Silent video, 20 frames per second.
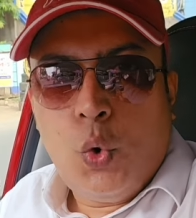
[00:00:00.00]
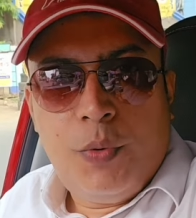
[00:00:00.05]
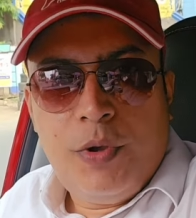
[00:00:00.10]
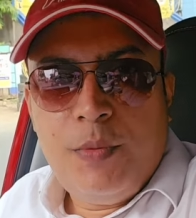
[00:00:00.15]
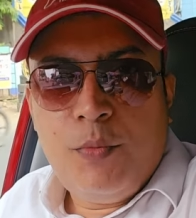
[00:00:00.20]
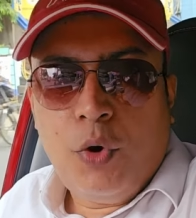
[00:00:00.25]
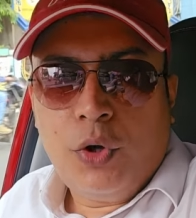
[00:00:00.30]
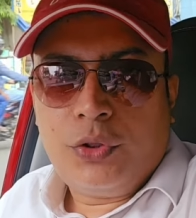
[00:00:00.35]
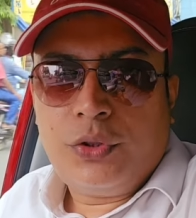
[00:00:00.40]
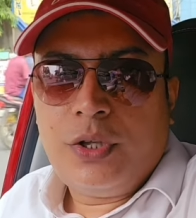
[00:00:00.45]

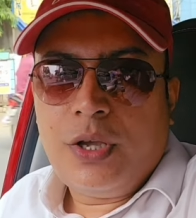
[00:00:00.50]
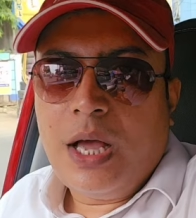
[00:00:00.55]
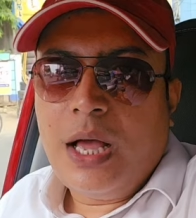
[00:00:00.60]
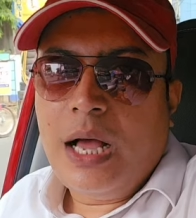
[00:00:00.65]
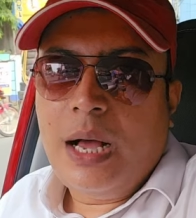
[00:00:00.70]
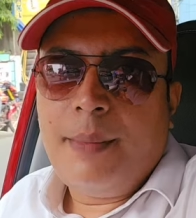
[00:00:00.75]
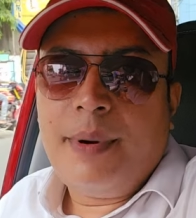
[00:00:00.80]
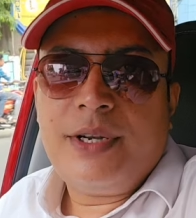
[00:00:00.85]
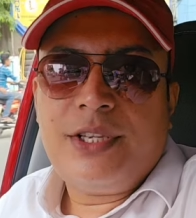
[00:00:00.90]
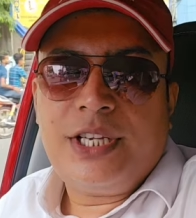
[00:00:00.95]
অভিমত
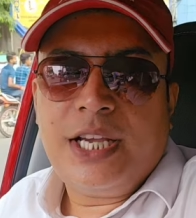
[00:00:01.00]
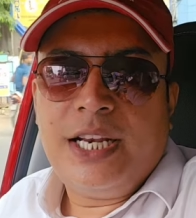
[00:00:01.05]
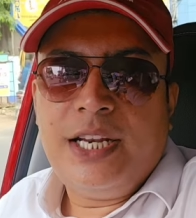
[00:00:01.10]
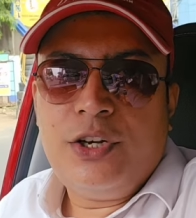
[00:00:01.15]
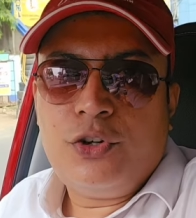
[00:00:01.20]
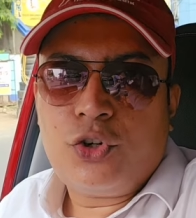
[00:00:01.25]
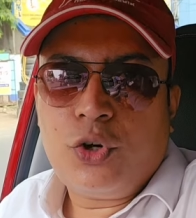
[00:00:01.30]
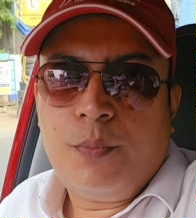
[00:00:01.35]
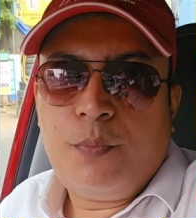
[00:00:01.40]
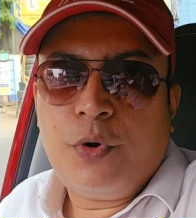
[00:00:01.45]
আমার
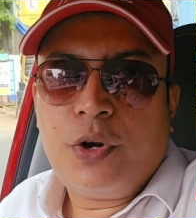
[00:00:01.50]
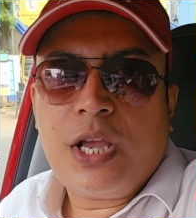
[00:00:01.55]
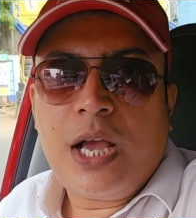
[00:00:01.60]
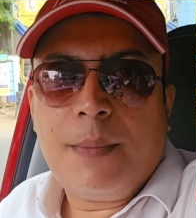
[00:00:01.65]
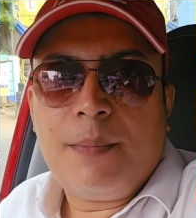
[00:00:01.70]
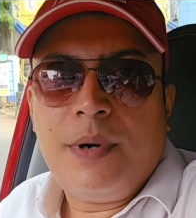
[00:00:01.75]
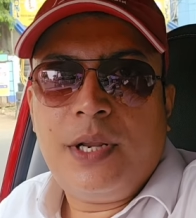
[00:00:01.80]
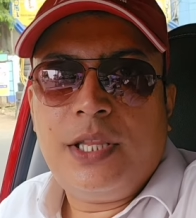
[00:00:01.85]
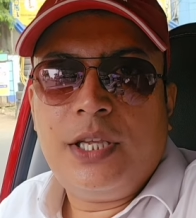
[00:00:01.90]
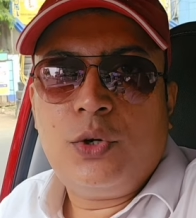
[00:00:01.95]
চ্যানেল
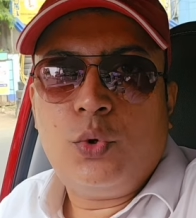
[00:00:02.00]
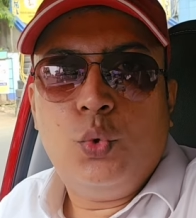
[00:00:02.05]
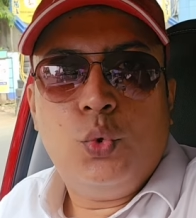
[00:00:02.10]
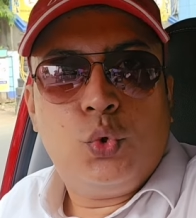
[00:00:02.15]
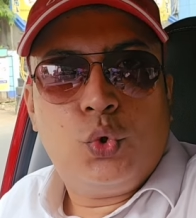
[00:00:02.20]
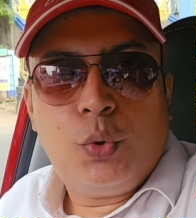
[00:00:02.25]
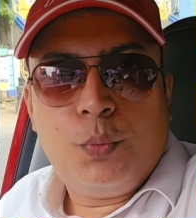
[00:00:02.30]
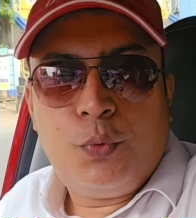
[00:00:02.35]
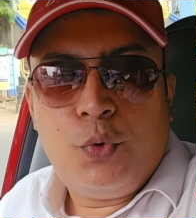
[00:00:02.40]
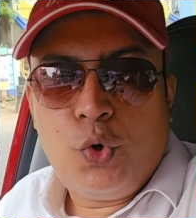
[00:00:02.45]
সম্পর্কে আপনাদের
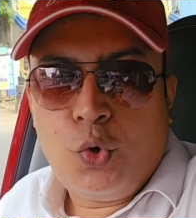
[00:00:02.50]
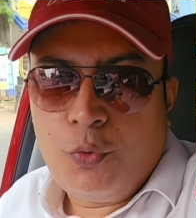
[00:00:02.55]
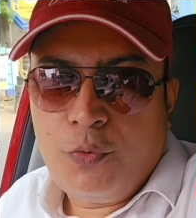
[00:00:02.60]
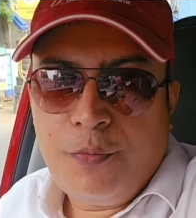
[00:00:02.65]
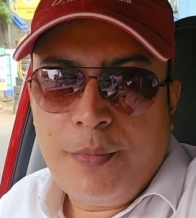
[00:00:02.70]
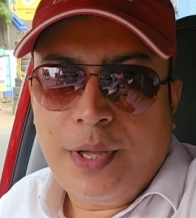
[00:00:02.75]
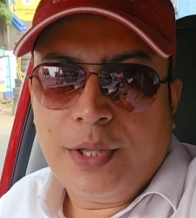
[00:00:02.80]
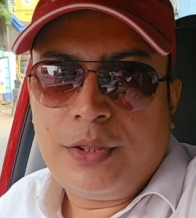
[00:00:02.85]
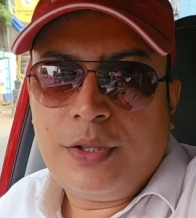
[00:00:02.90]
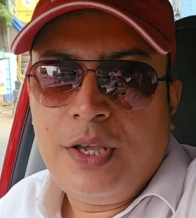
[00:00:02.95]
গুরুত্বপূর্ণ
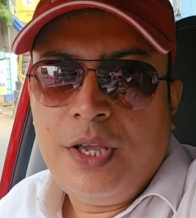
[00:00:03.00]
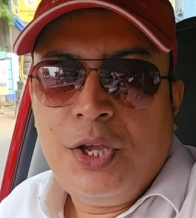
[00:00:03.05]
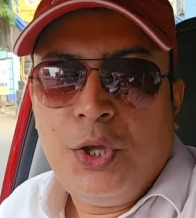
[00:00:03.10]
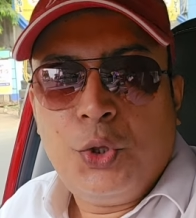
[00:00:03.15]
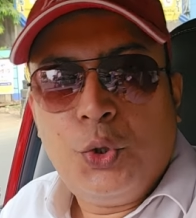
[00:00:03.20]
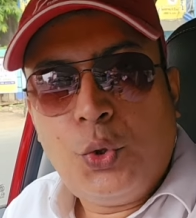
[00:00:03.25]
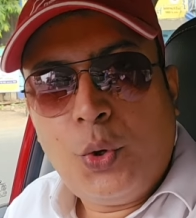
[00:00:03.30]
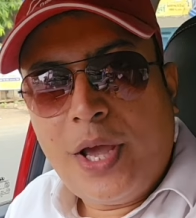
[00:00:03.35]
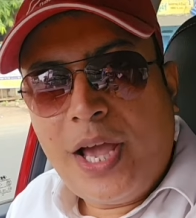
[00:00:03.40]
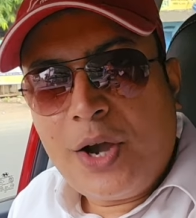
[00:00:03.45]
অভিমত
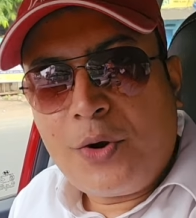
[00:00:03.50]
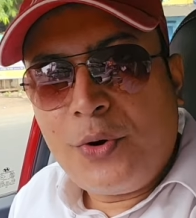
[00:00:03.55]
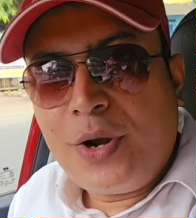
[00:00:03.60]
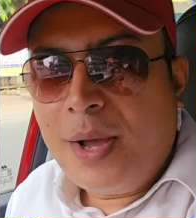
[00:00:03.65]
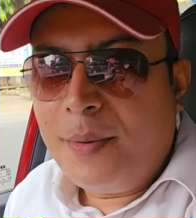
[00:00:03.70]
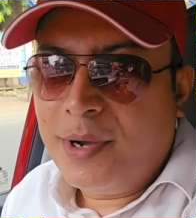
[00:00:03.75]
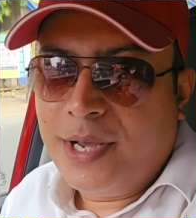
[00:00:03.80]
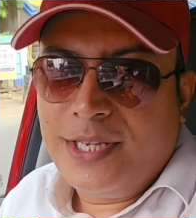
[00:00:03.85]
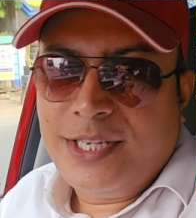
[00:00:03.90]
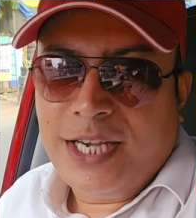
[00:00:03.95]
দয়া
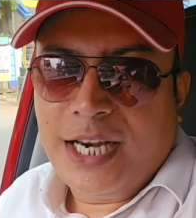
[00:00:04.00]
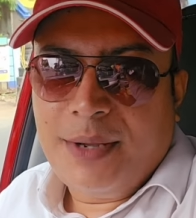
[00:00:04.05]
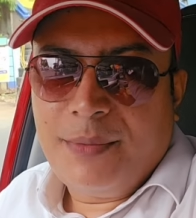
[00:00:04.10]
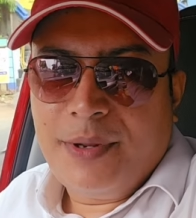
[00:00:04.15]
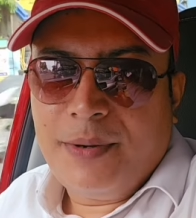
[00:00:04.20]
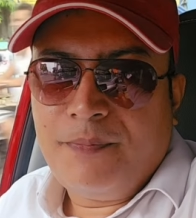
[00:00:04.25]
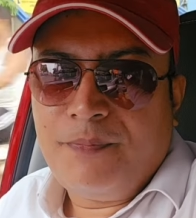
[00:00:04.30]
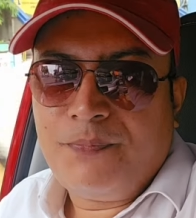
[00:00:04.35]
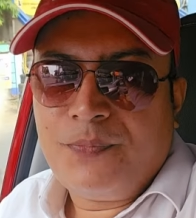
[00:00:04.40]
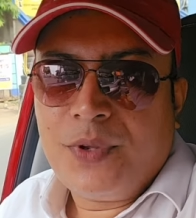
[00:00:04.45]
করে আমাকে
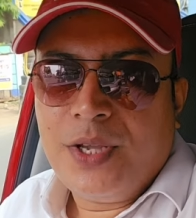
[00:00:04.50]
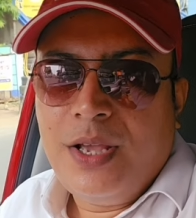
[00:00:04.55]
জানাবেন